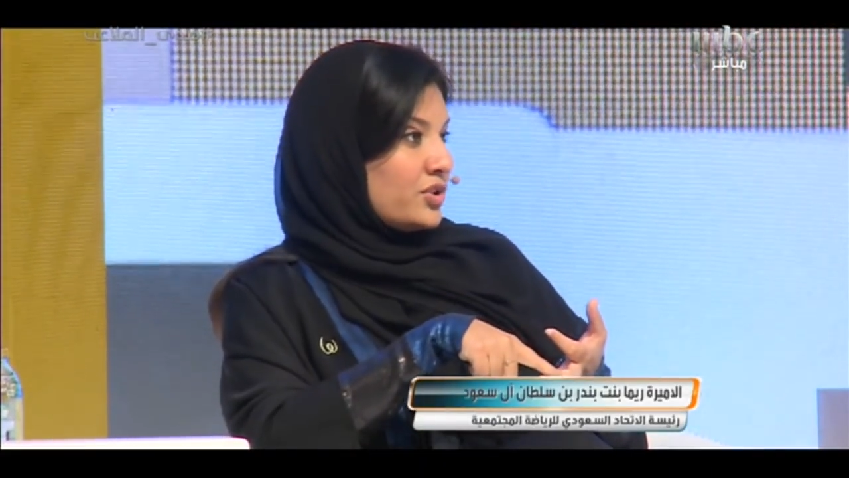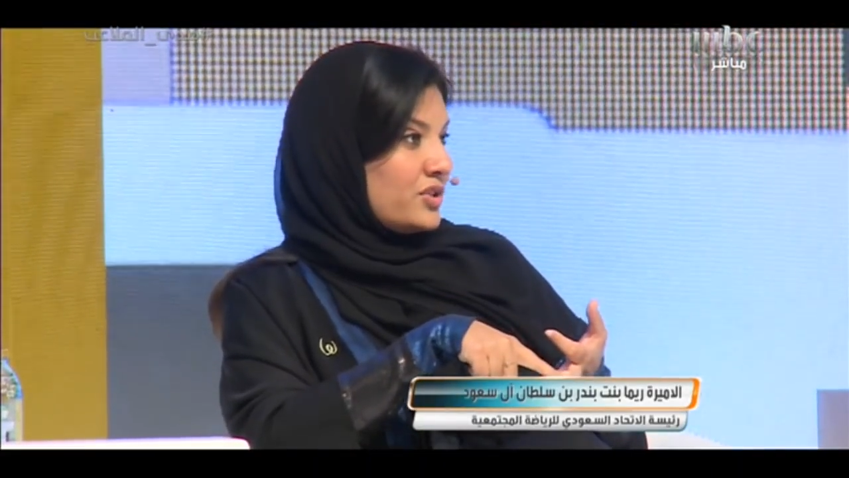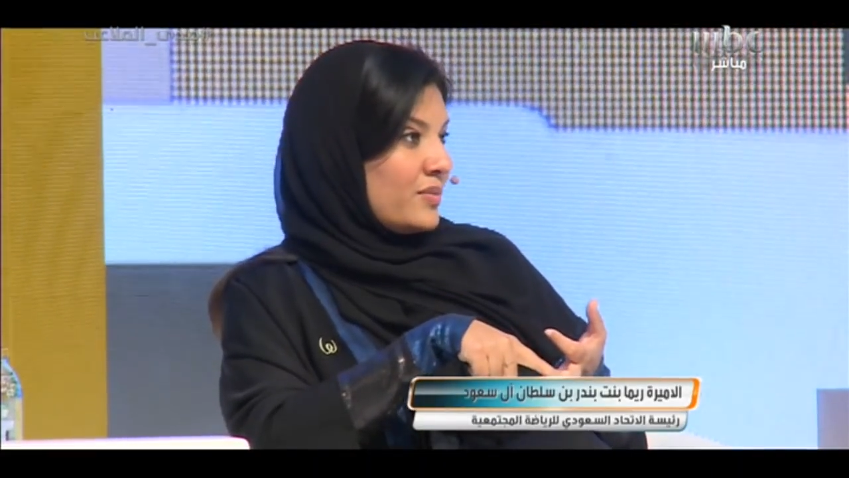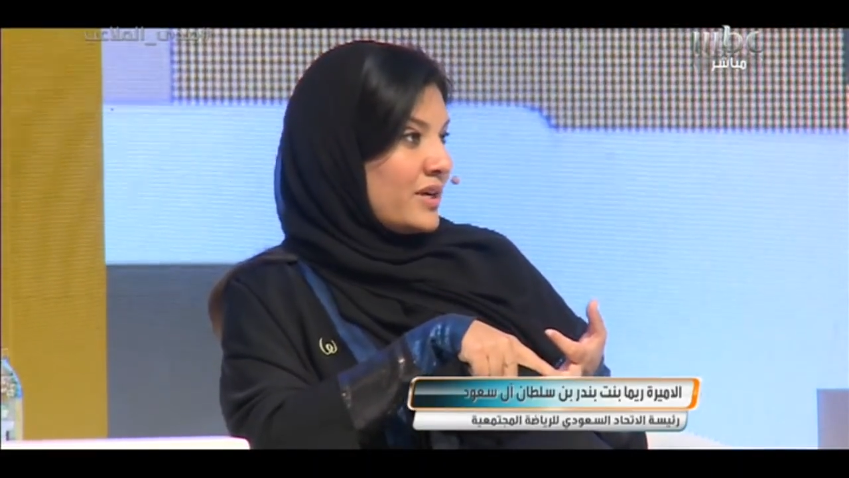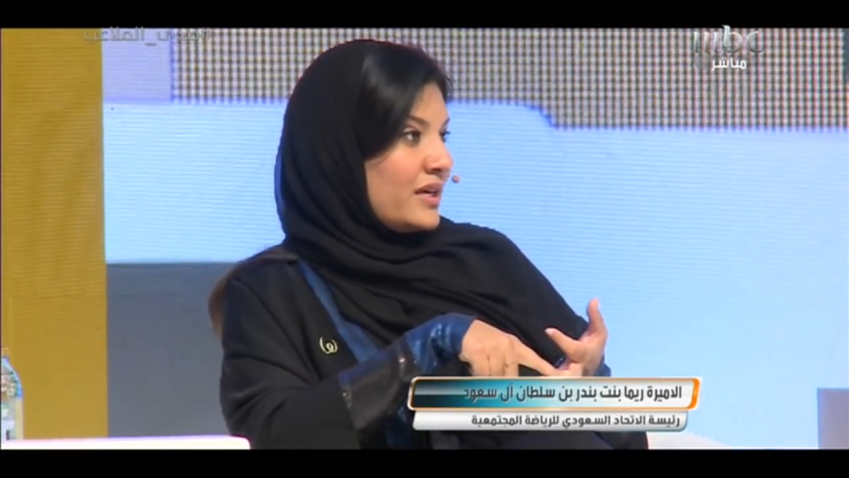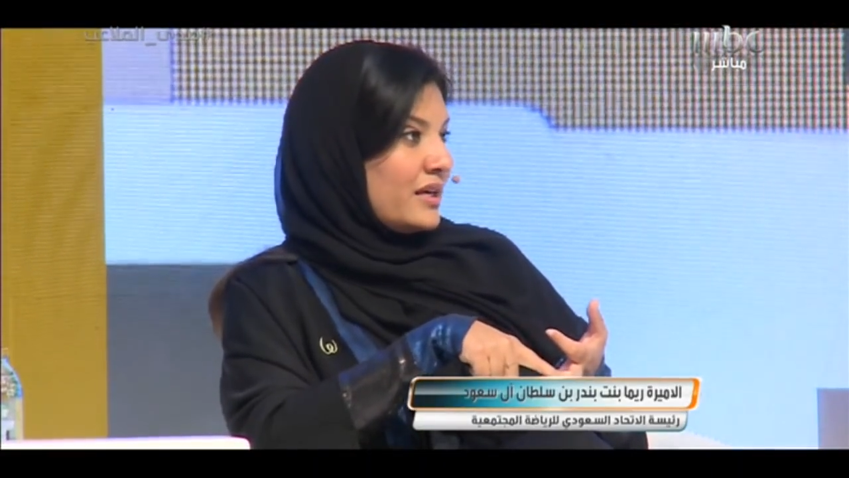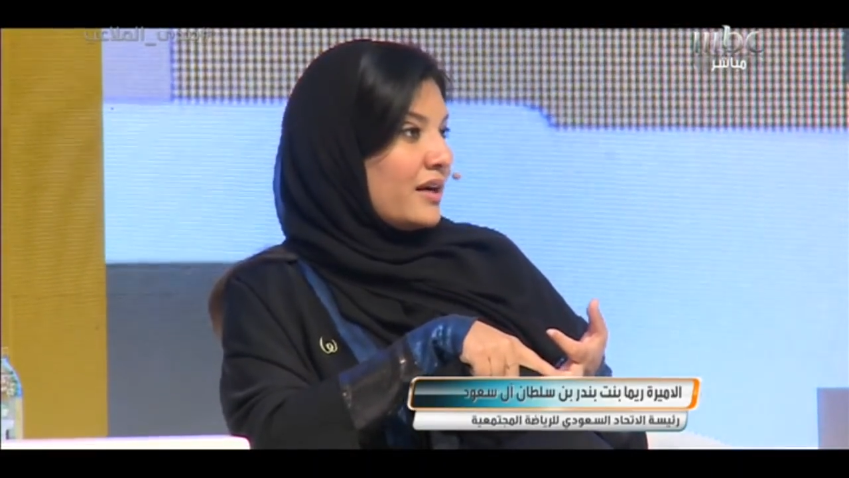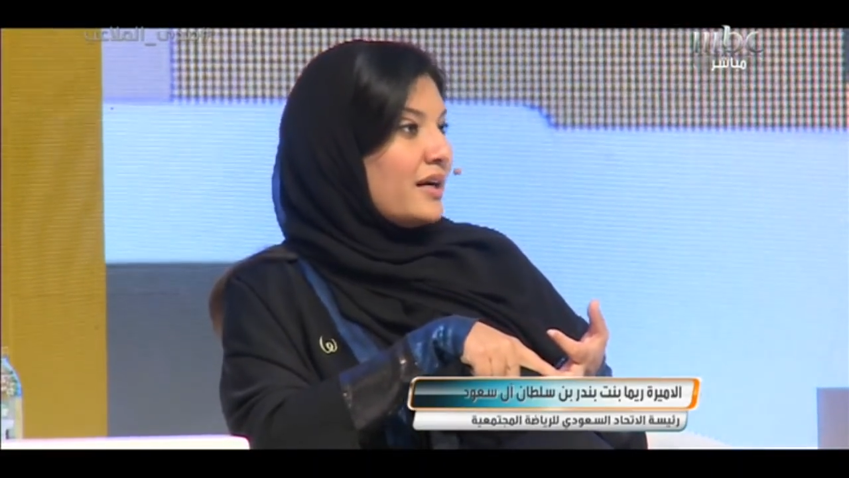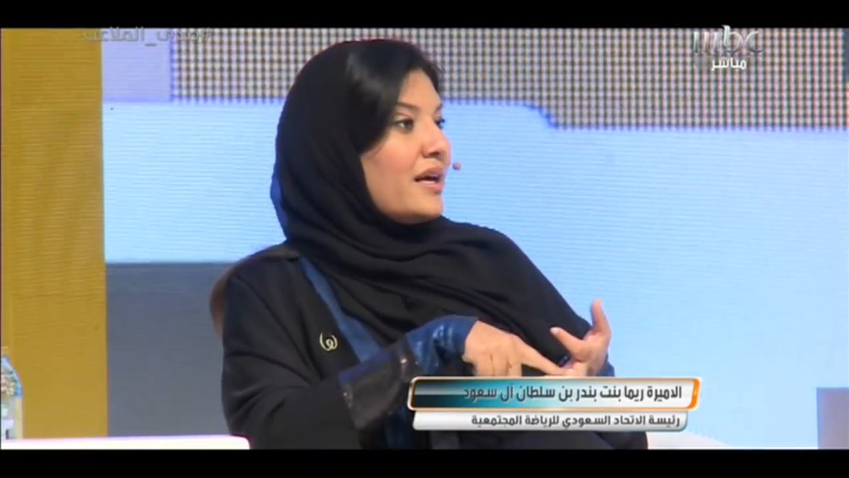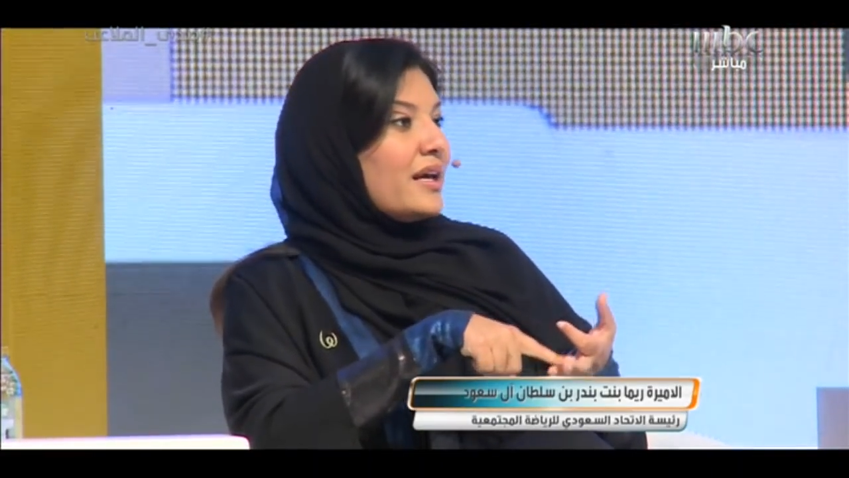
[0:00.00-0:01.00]

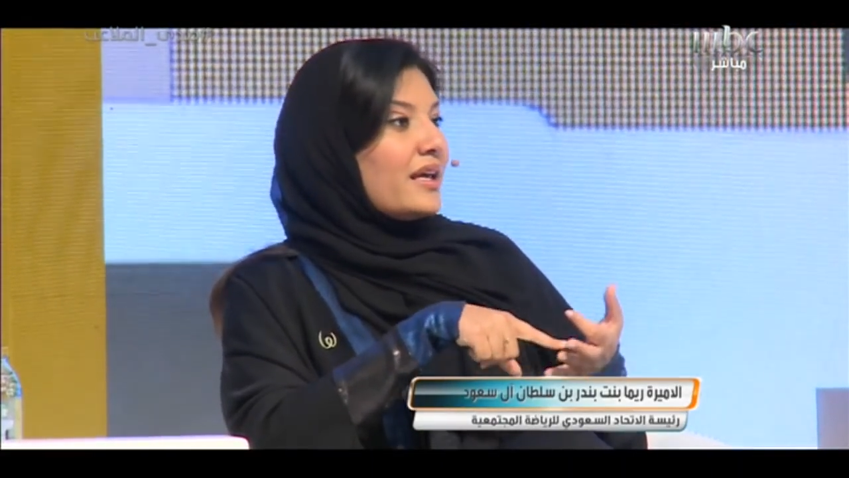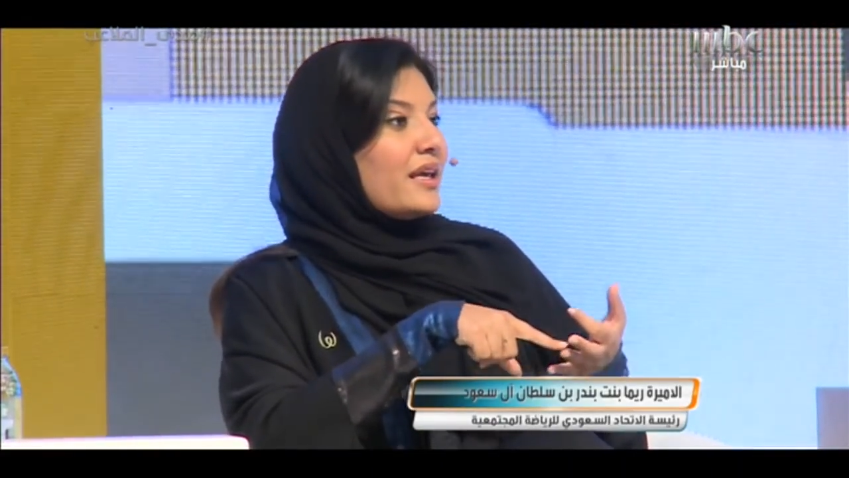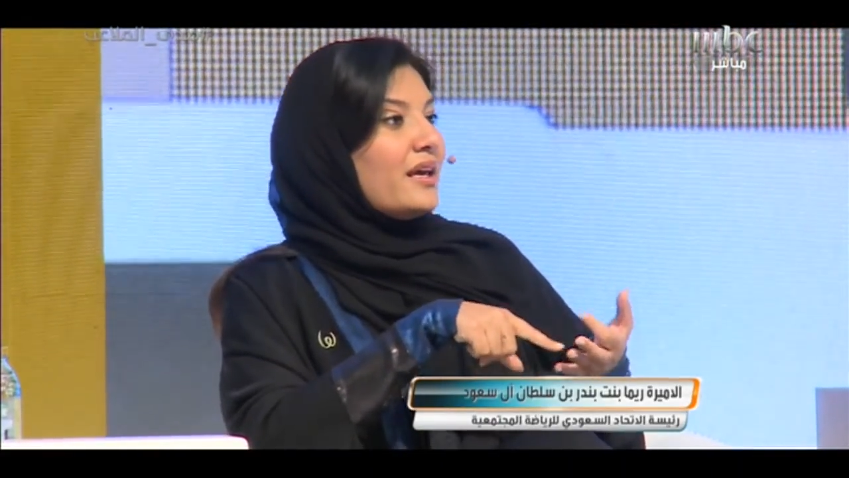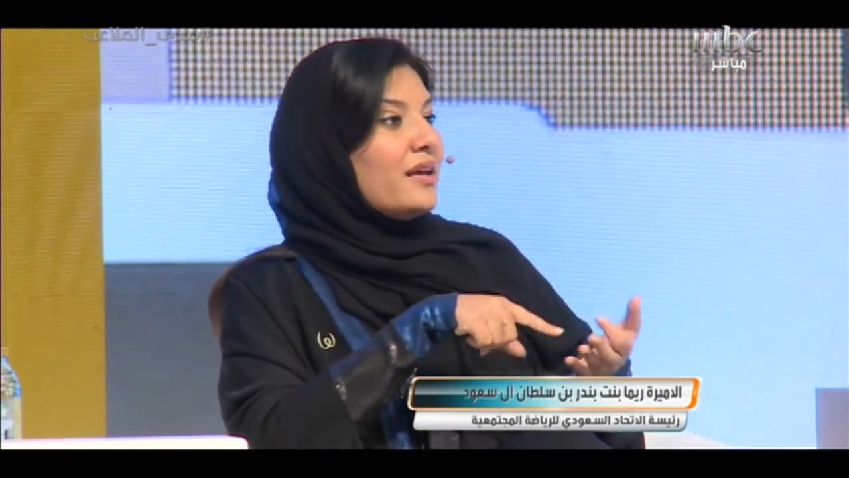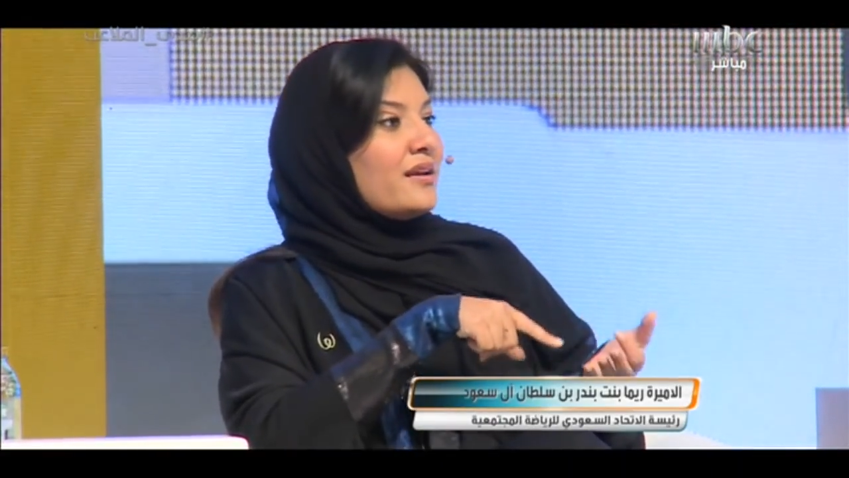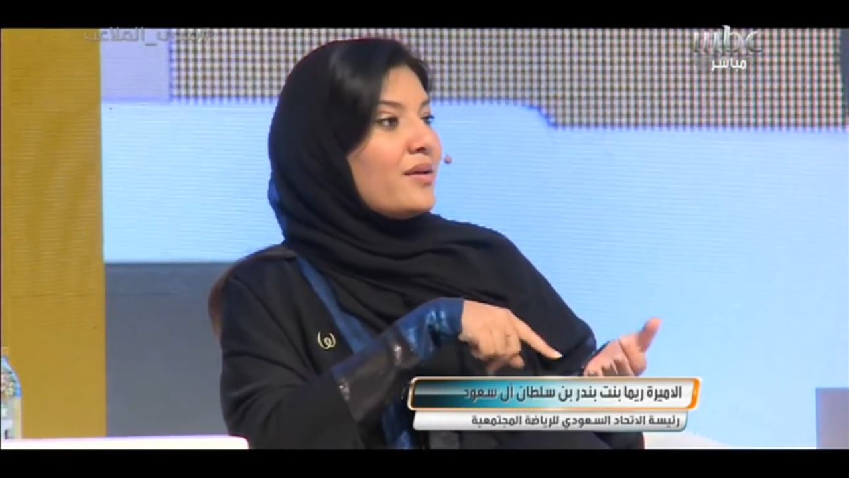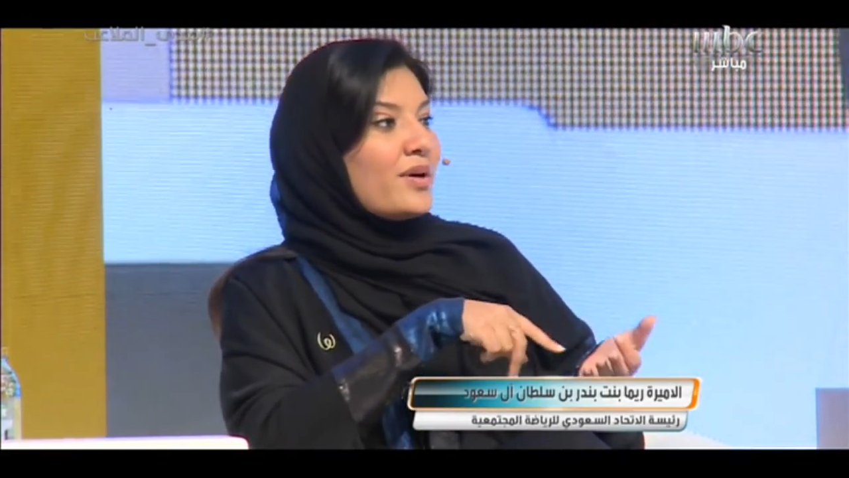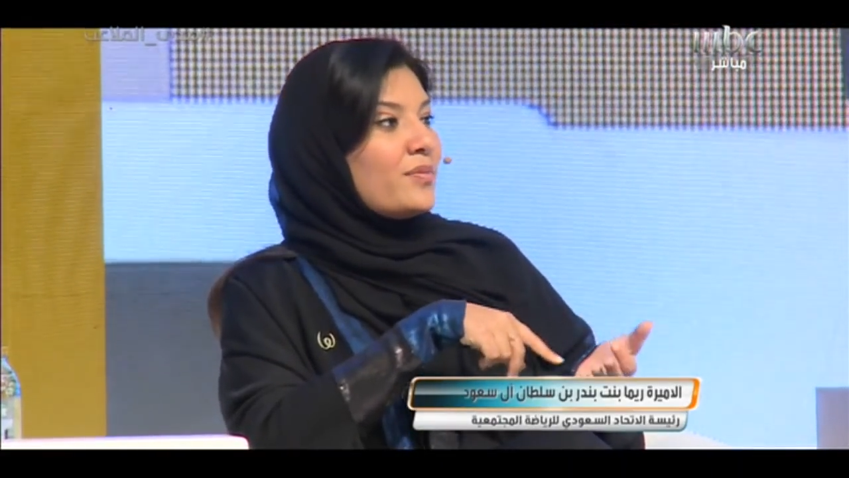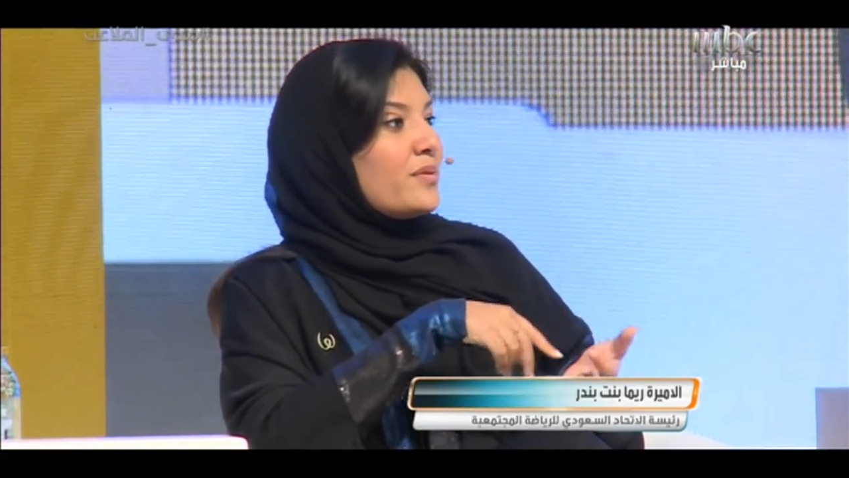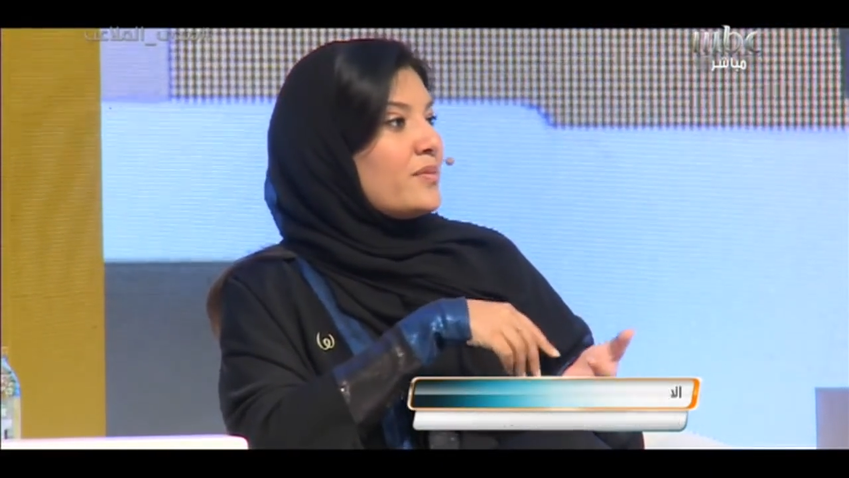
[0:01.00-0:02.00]
المجتمعية احنا
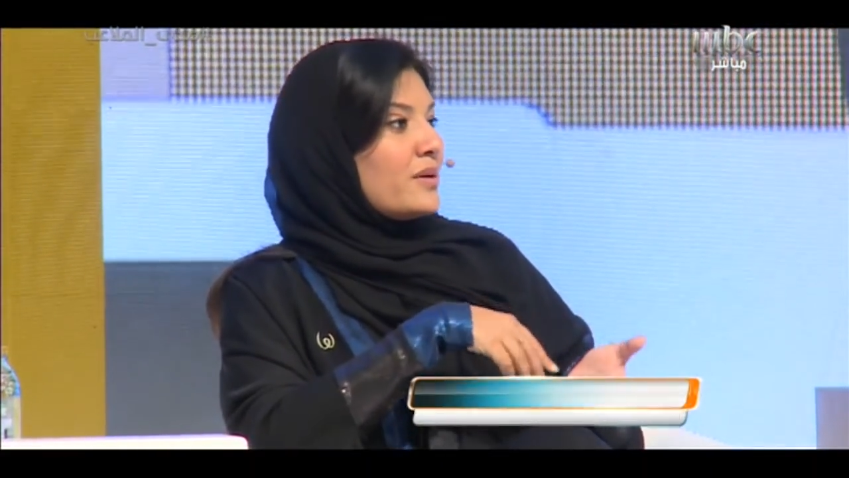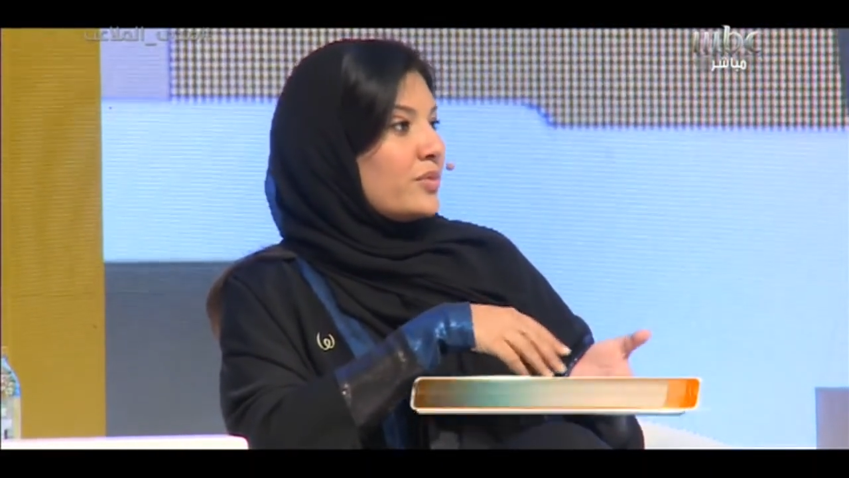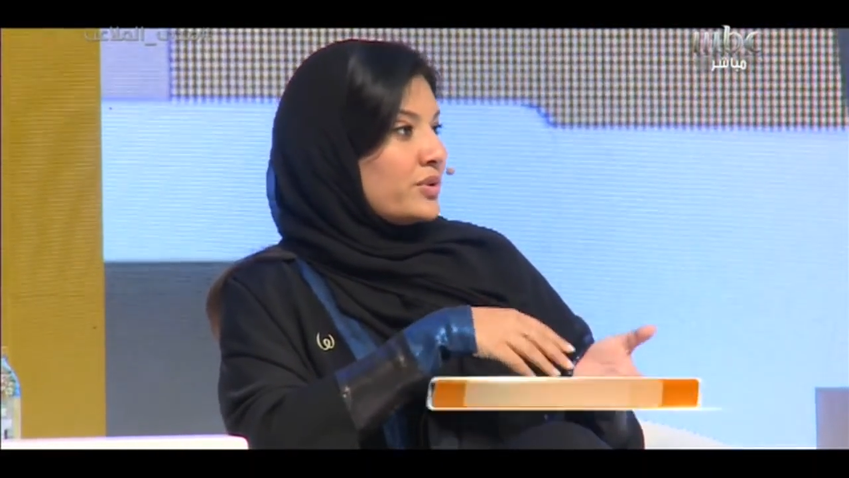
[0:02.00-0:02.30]
ما بنبني